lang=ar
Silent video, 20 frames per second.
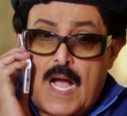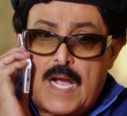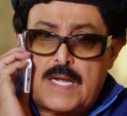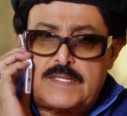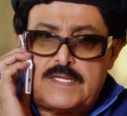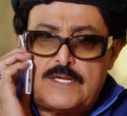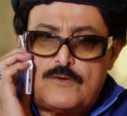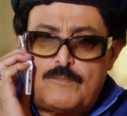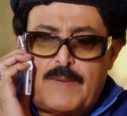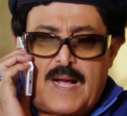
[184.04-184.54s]

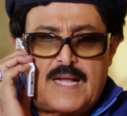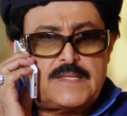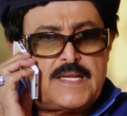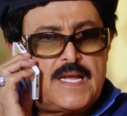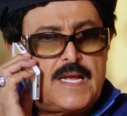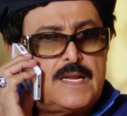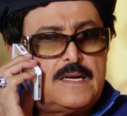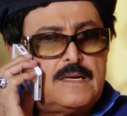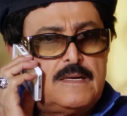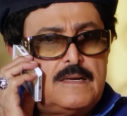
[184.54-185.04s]
هايدي
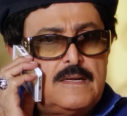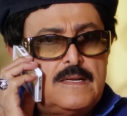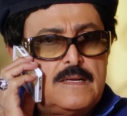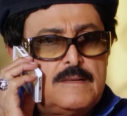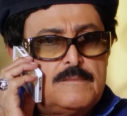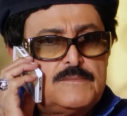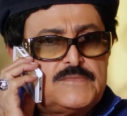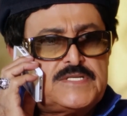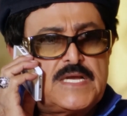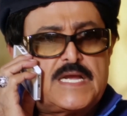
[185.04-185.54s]
وبعدين
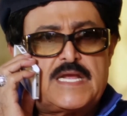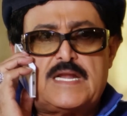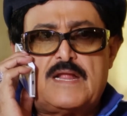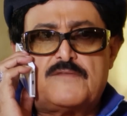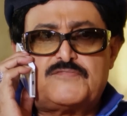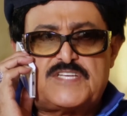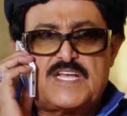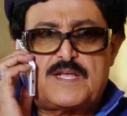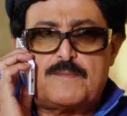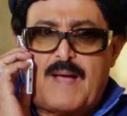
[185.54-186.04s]
امسكي
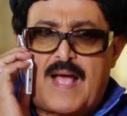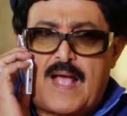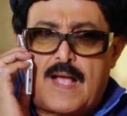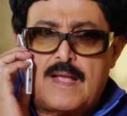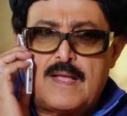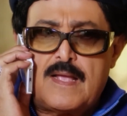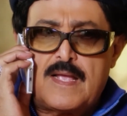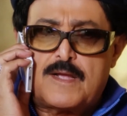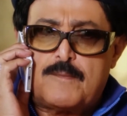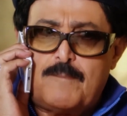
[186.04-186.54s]
نفسك بقى
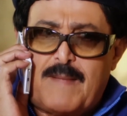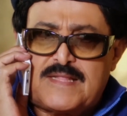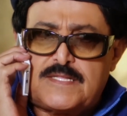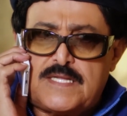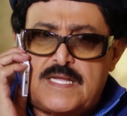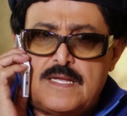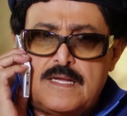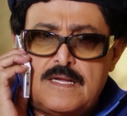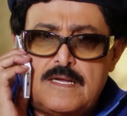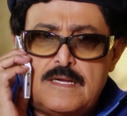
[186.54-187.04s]

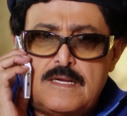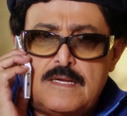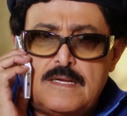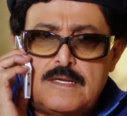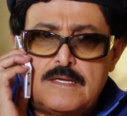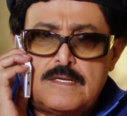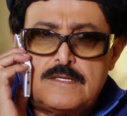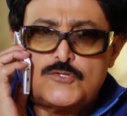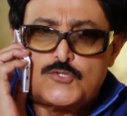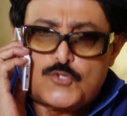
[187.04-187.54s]
اجمدي
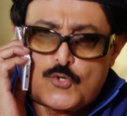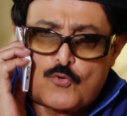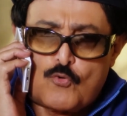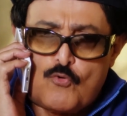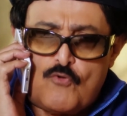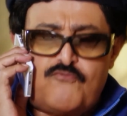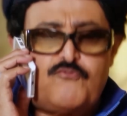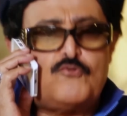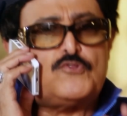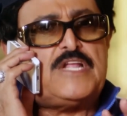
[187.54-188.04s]

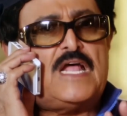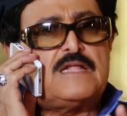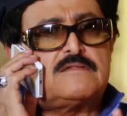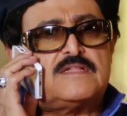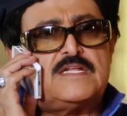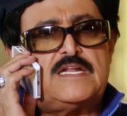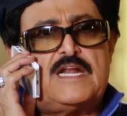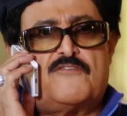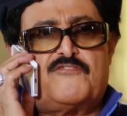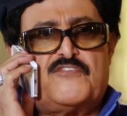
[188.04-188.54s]
ظروف
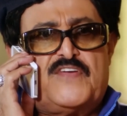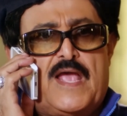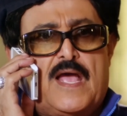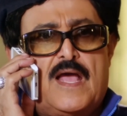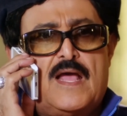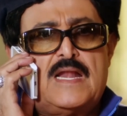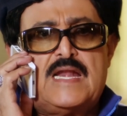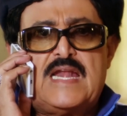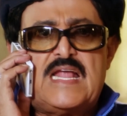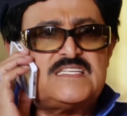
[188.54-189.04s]
واتحطينا
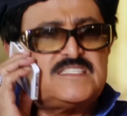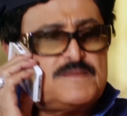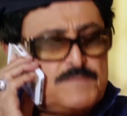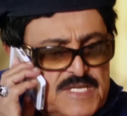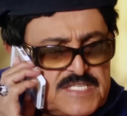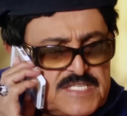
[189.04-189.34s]
فيها لازم